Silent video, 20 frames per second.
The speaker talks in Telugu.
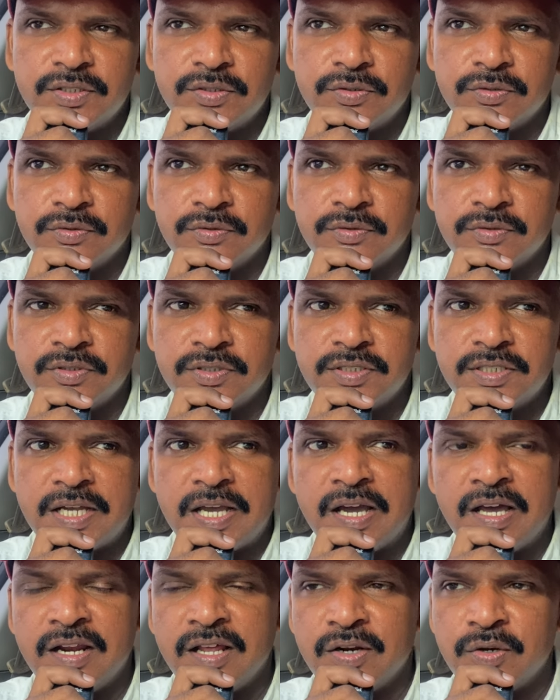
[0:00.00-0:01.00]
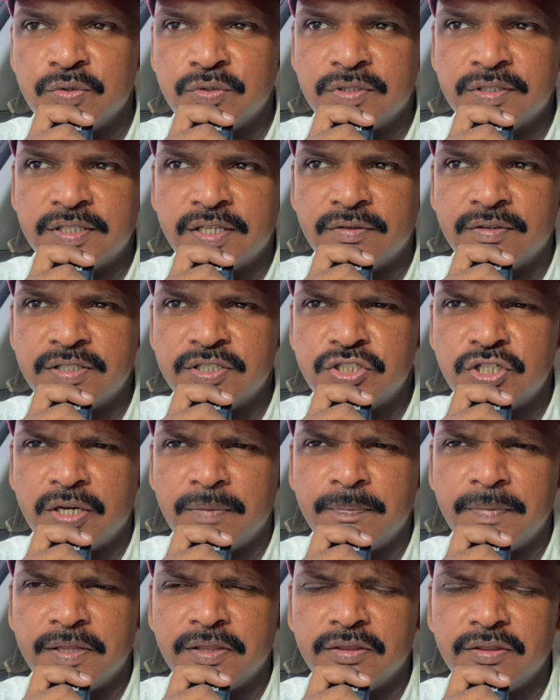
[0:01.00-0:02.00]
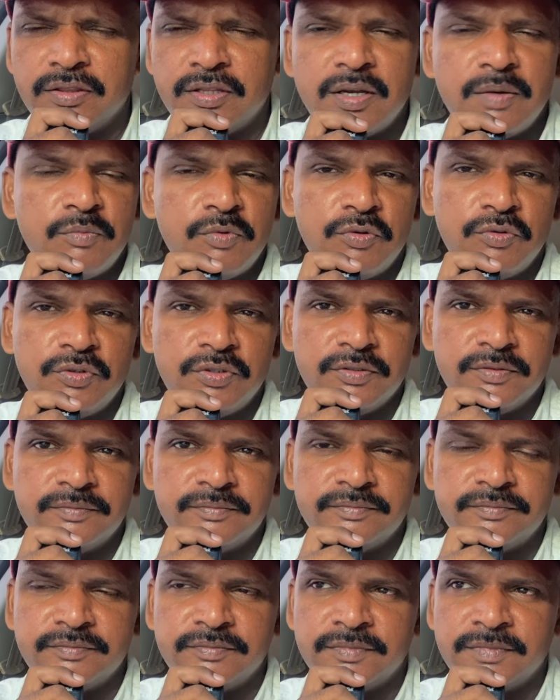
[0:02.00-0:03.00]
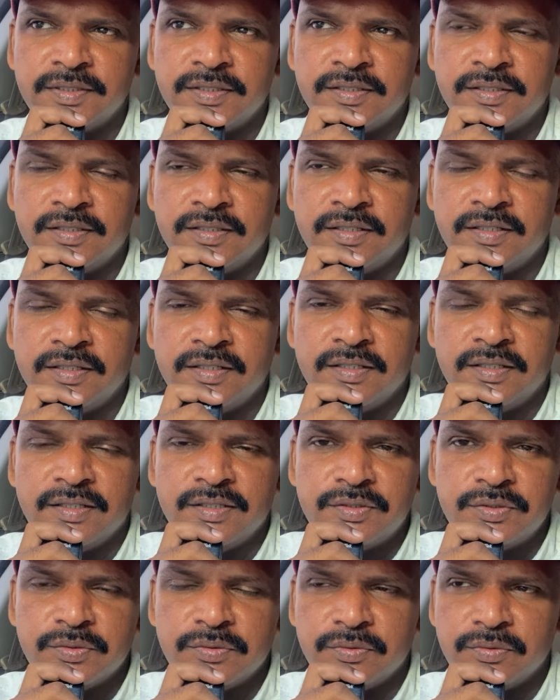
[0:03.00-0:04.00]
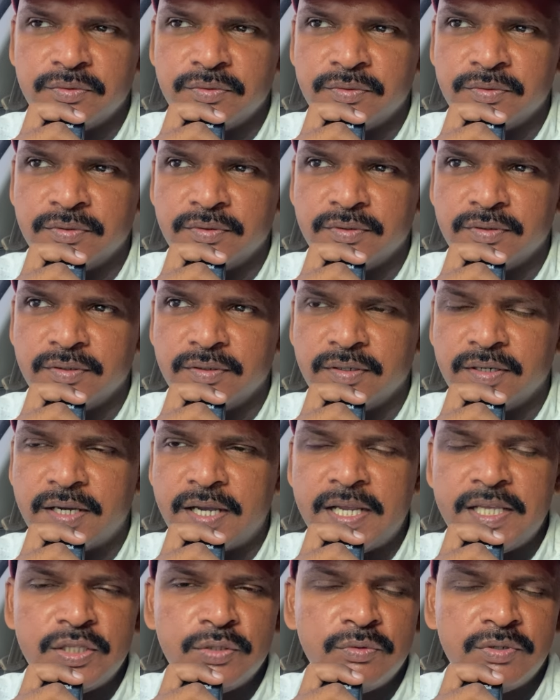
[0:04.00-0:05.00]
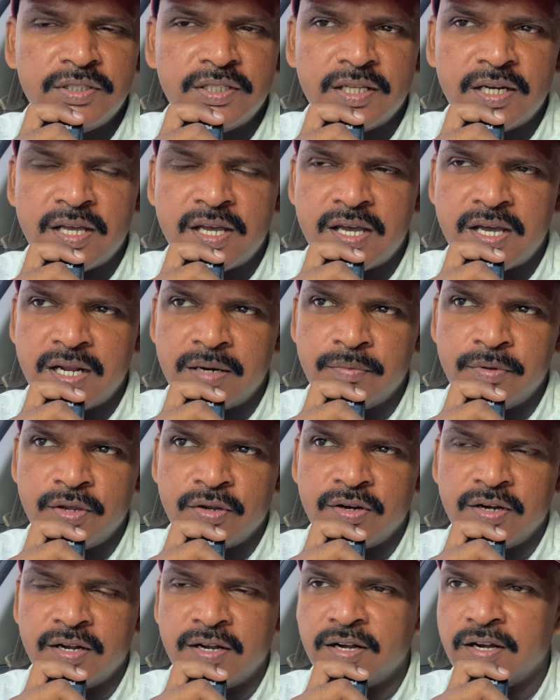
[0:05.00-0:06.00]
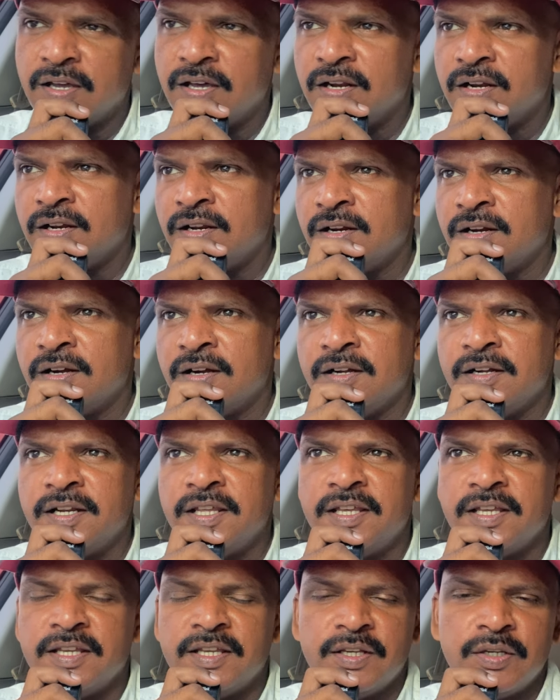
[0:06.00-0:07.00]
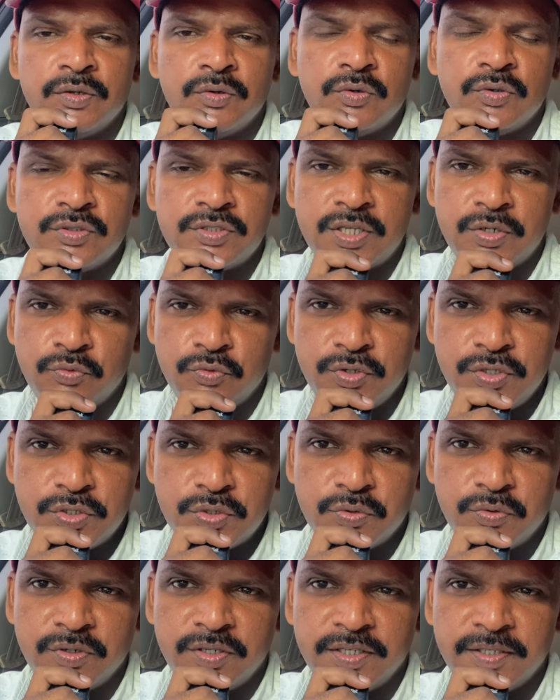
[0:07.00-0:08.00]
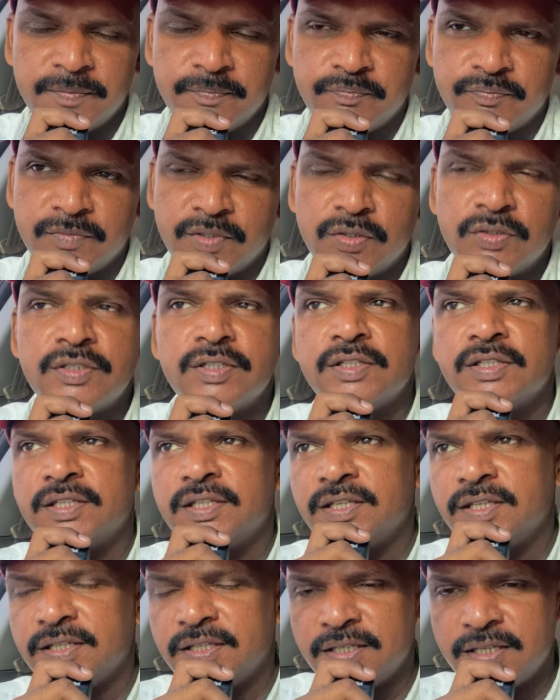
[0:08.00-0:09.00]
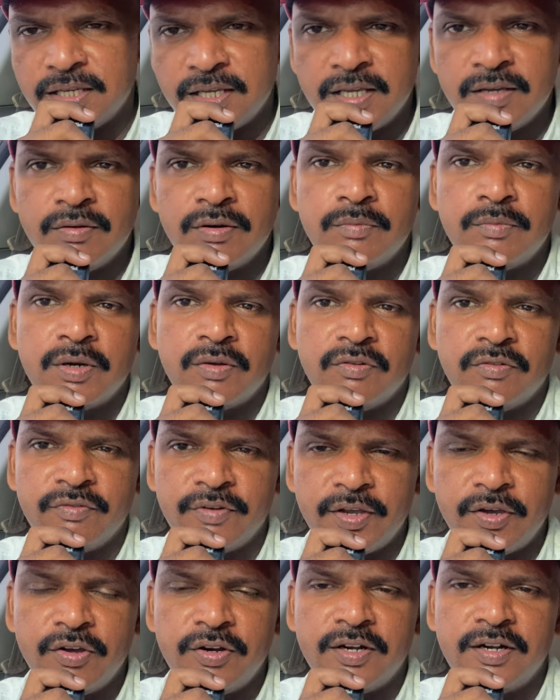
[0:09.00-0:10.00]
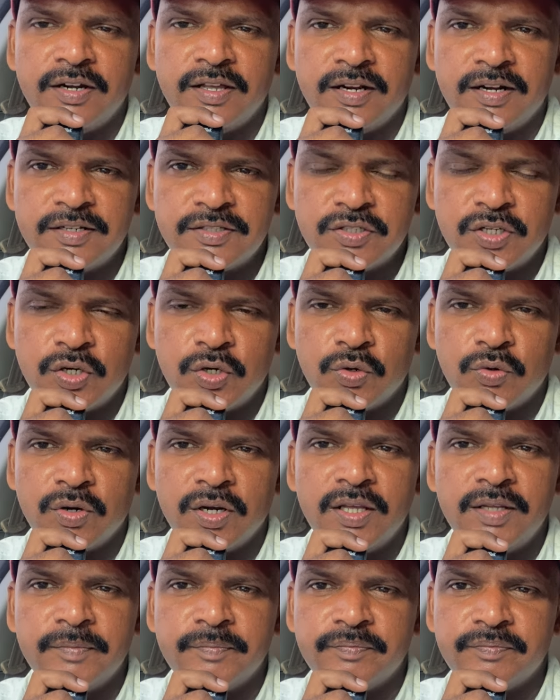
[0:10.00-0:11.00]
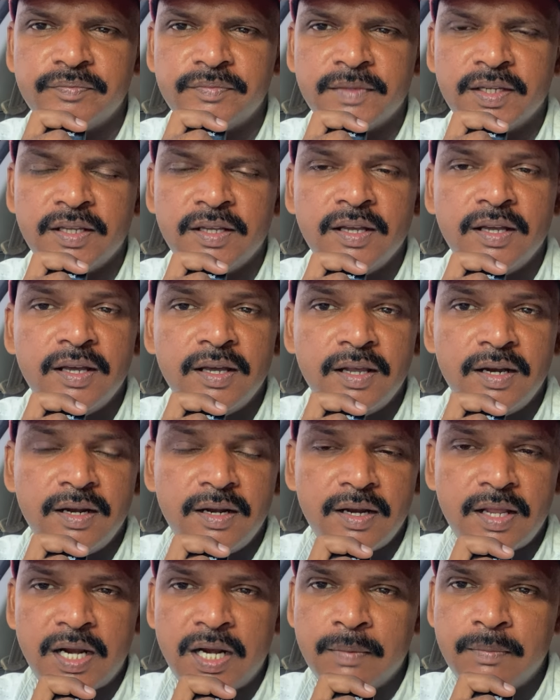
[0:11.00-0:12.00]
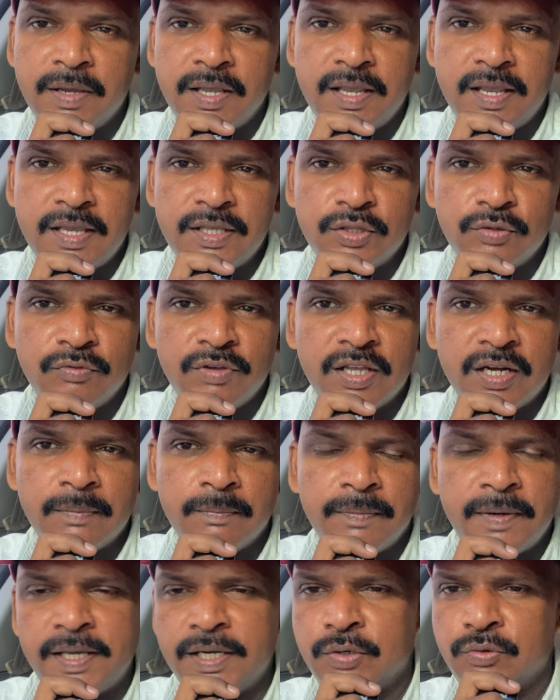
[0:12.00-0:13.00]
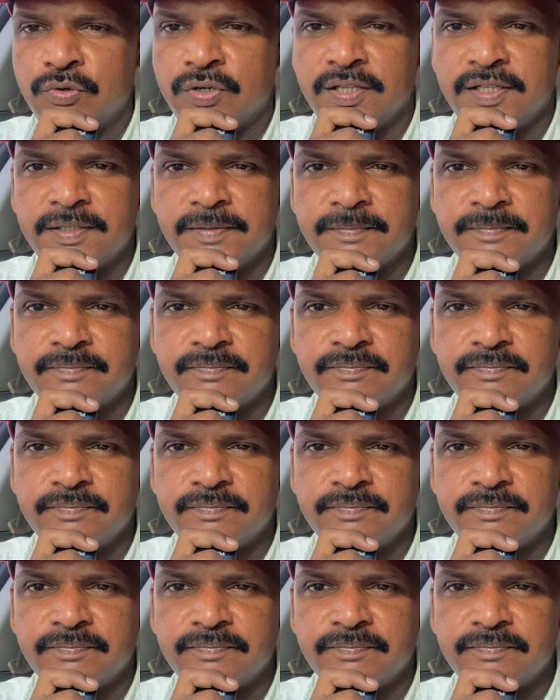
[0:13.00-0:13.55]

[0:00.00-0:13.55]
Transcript: సో చాలా రోజుల తర్వాత చాలా పెద్ద అమౌంట్ సో ఐదు వందల అరవై ఒక్క డాలర్ అంటే ఒకసారి ఊహించుకోండి కేవలం మనం ఫైవ్ హండ్రెడ్ డాలర్స్ అన్నా కూడా నలభై ఐదు వేల పైన ఉంటుంది